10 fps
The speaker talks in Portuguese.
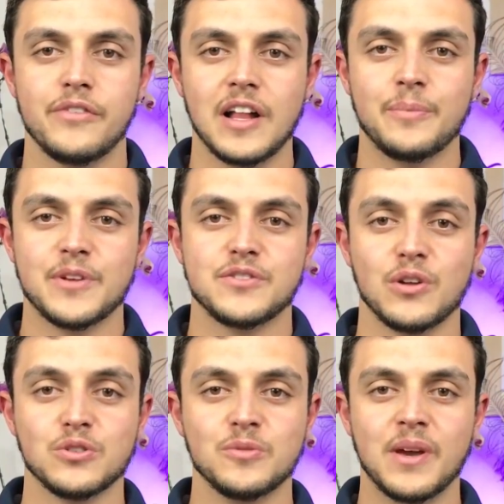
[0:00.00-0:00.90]
Fala
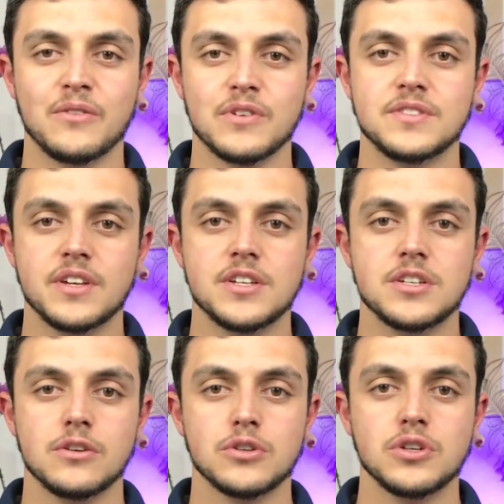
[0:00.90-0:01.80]
pessoal, tudo bem com
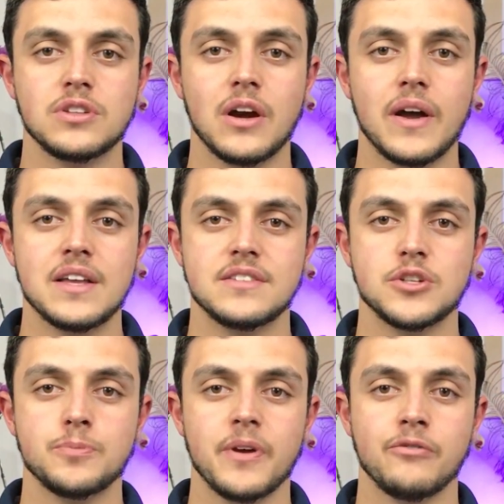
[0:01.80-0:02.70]
vocês? E hoje eu trago a
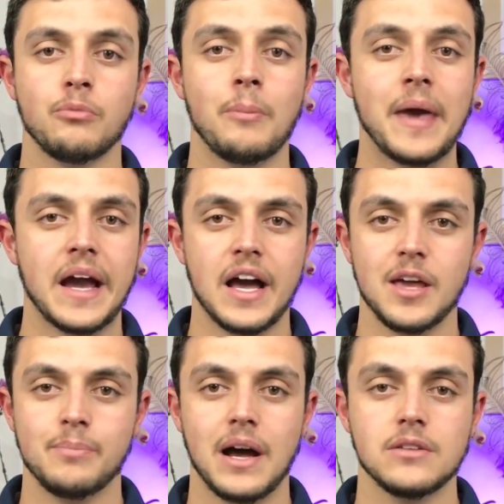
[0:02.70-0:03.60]
resenha de um perfume mega
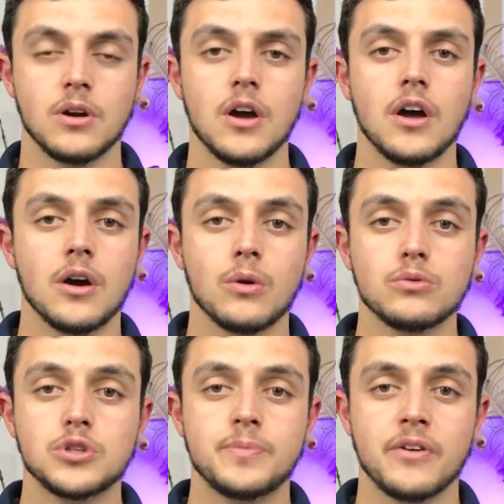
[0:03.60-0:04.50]
hypado,
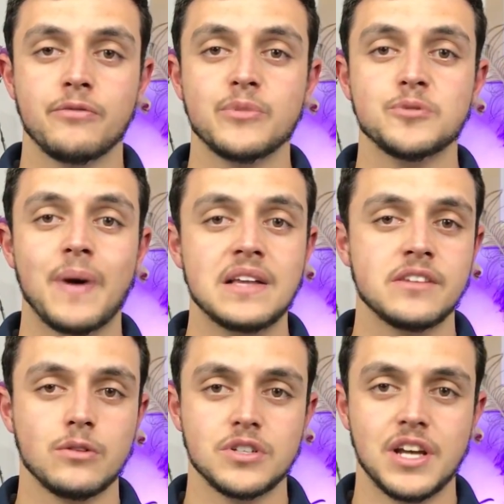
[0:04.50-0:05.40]
um dos perfumes
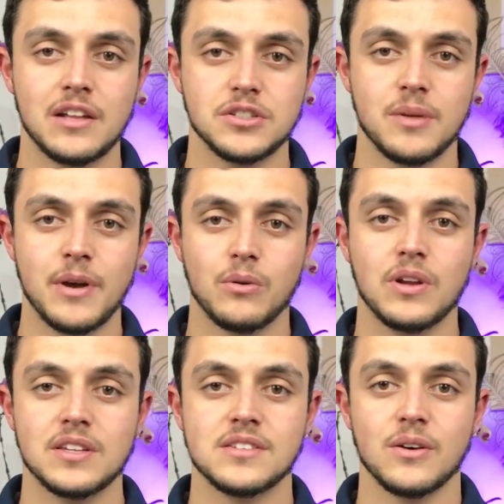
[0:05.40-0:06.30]
mais elogiados da minha
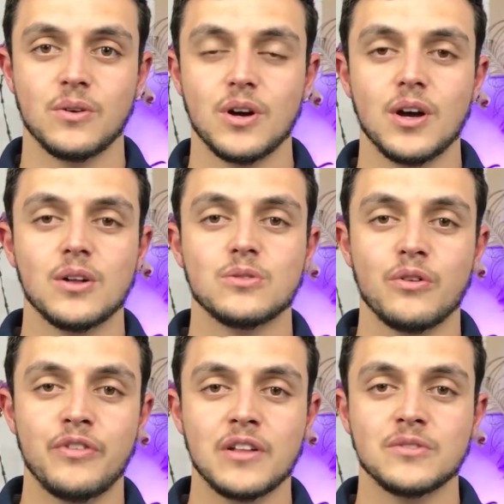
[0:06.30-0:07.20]
coleção.
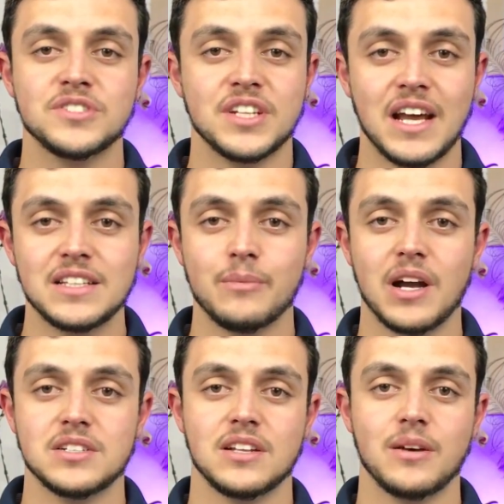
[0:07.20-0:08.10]
Tô falando de nada
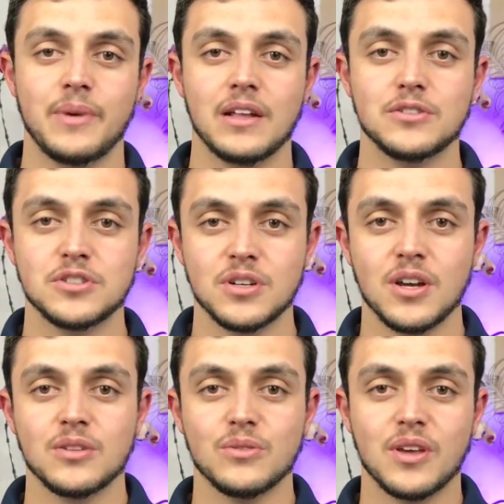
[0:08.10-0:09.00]
mais nada menos
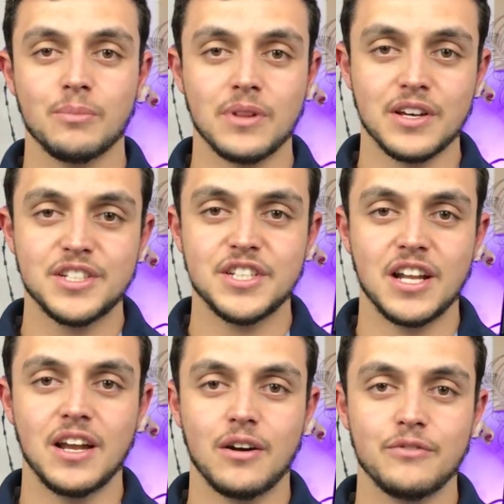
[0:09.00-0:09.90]
do que Blood
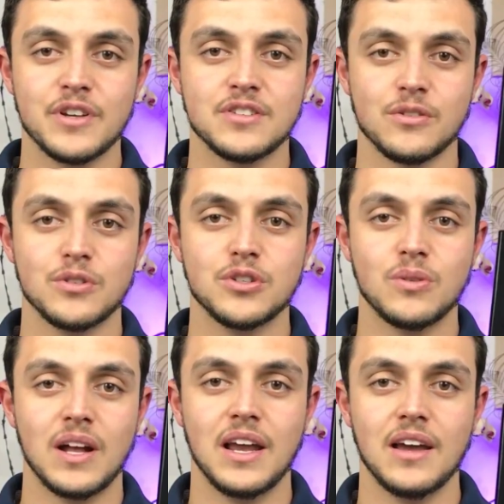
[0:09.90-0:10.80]
Chanel versão Eau de
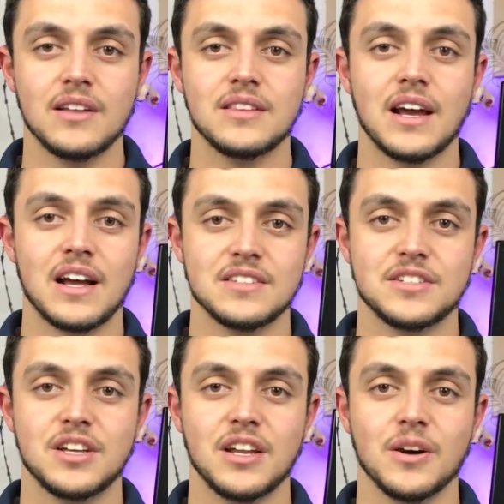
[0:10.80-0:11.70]
Toilette da
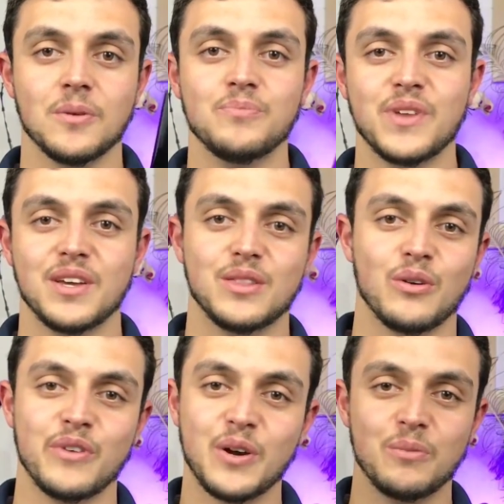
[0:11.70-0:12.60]
casa Chanel.
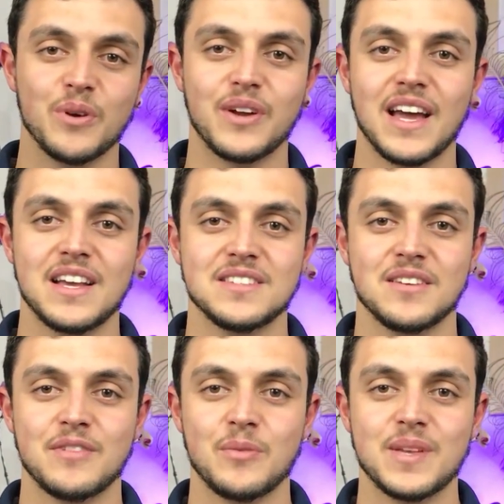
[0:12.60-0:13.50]
Então vem comigo que a resenha vai